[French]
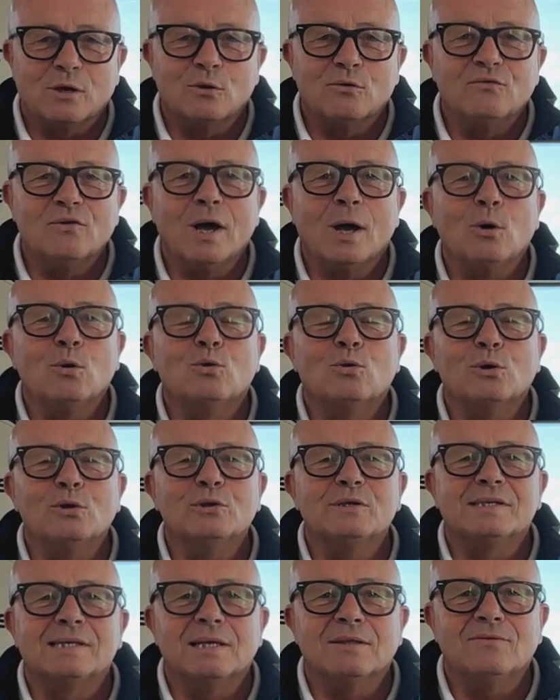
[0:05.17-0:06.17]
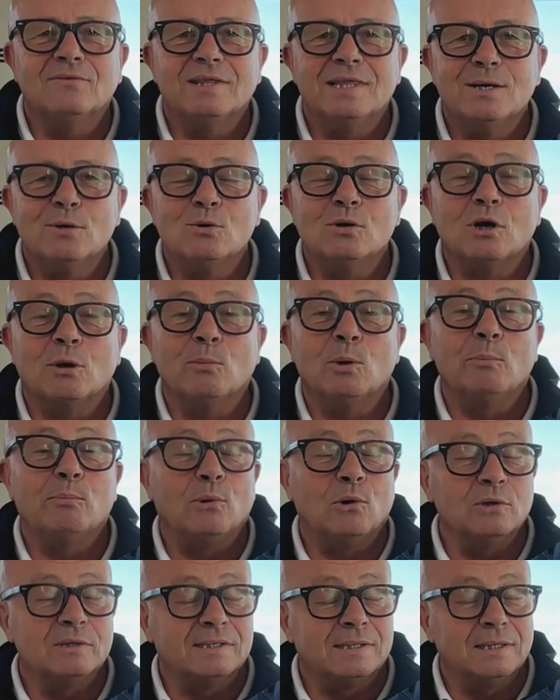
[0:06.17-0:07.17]
allons voir au cours de cette vidéo comment
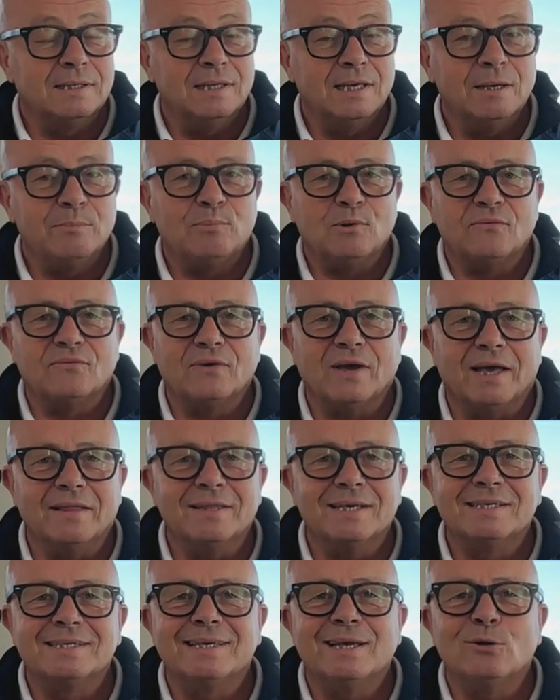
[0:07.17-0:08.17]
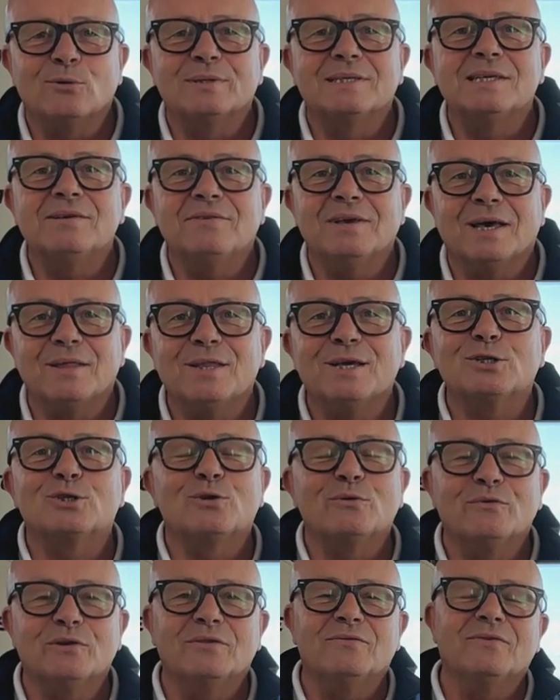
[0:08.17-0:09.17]
procéder pour faire un excellent hivernage
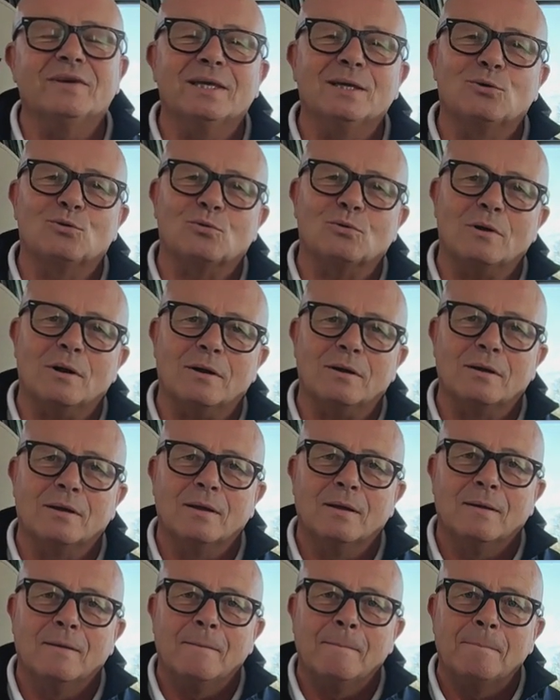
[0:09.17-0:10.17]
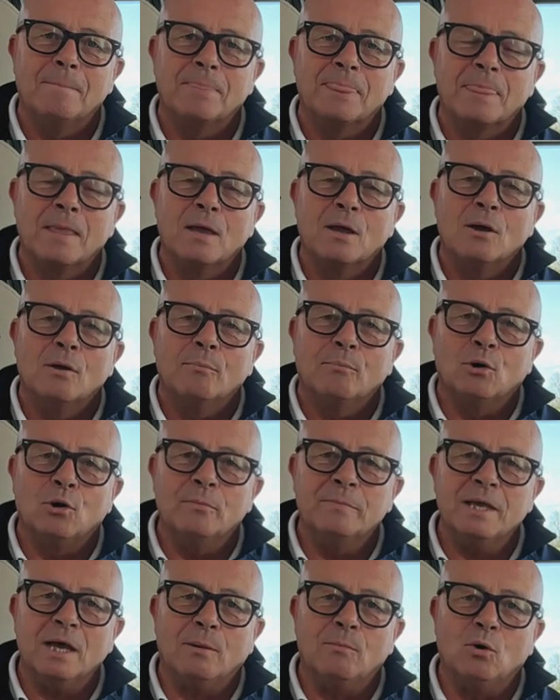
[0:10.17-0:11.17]
de votre véhicule.
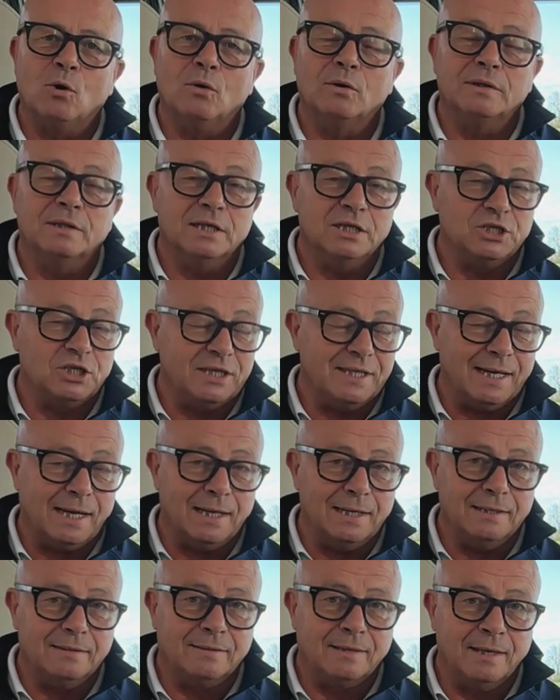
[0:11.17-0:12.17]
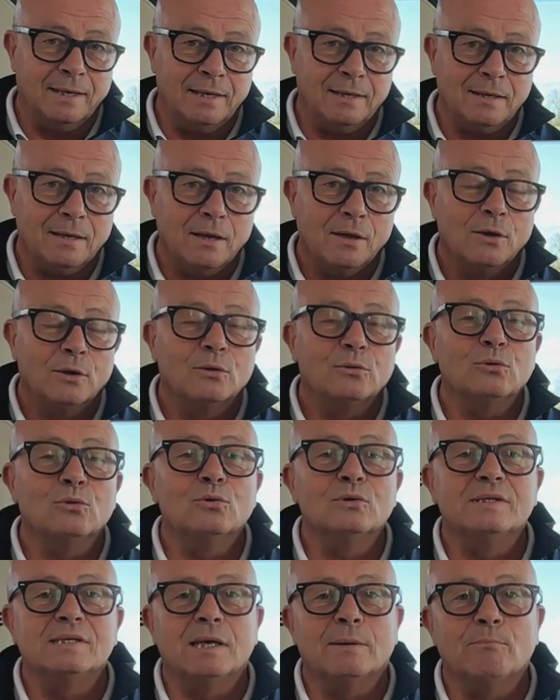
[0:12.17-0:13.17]
Premièrement, des généralités,
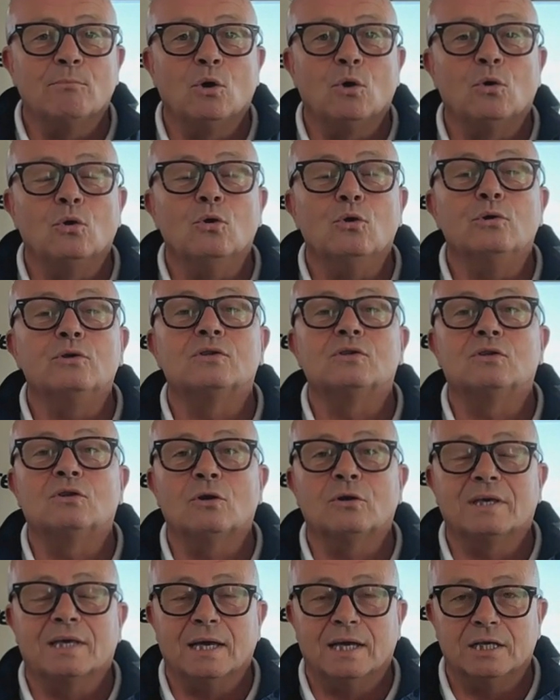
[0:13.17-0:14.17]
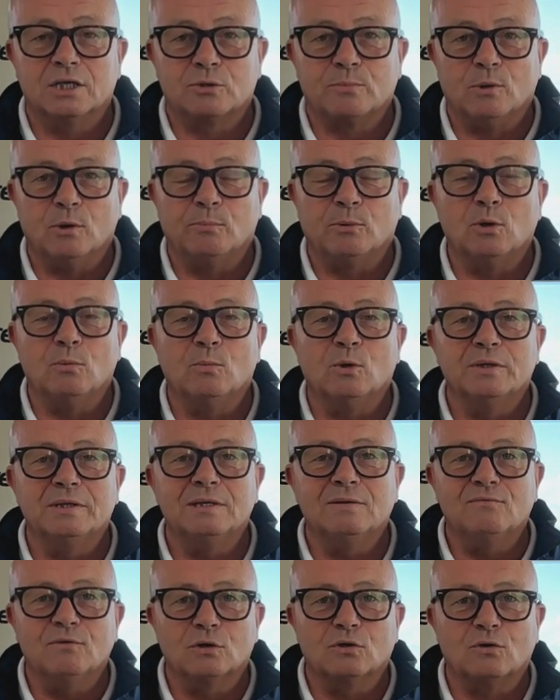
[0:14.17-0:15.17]
deuxièmement, le stockage proprement
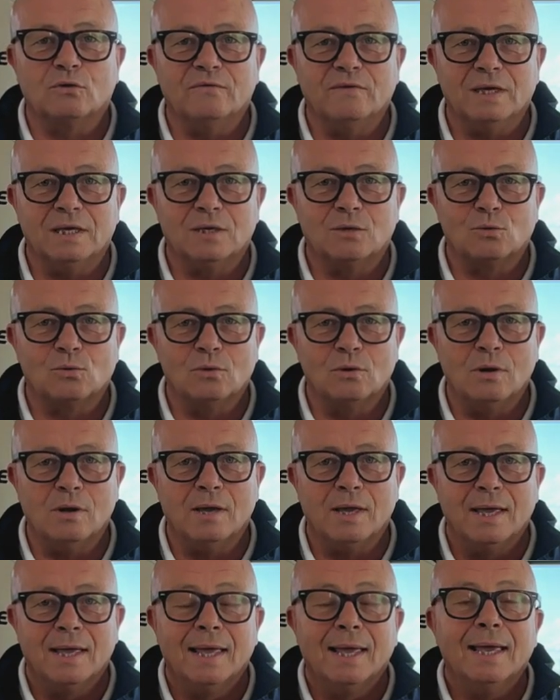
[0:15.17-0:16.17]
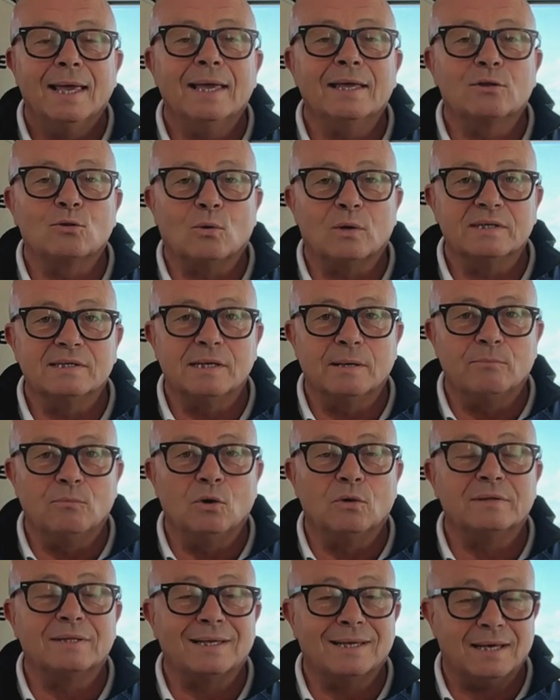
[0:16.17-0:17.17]
dit de votre véhicule, et
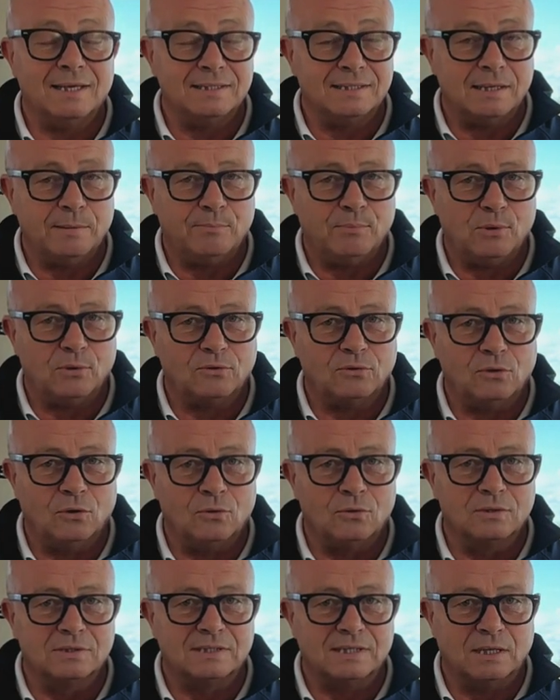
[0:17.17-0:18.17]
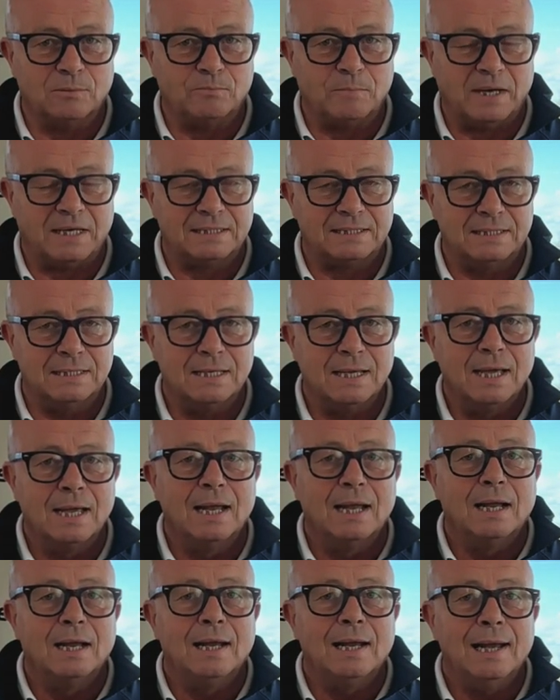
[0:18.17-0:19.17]
troisièmement, très important, cette partie,
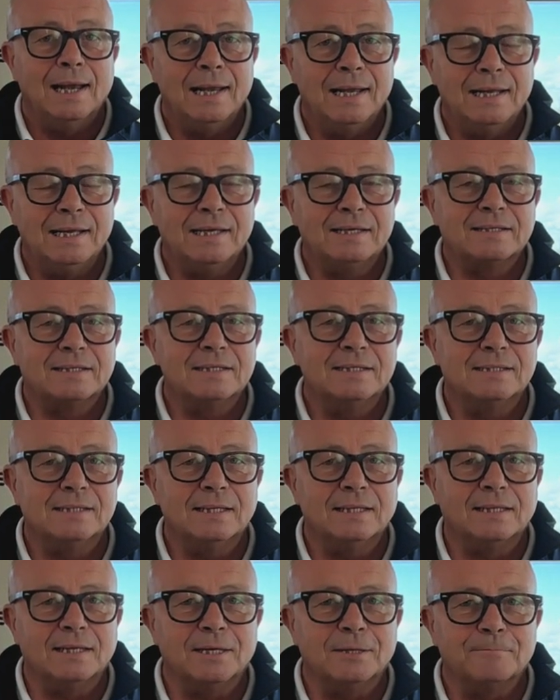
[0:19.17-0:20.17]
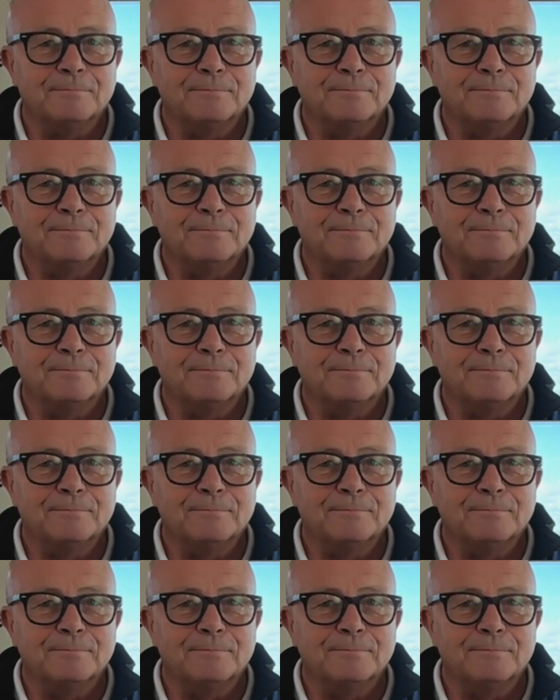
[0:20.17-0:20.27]
l'électricité.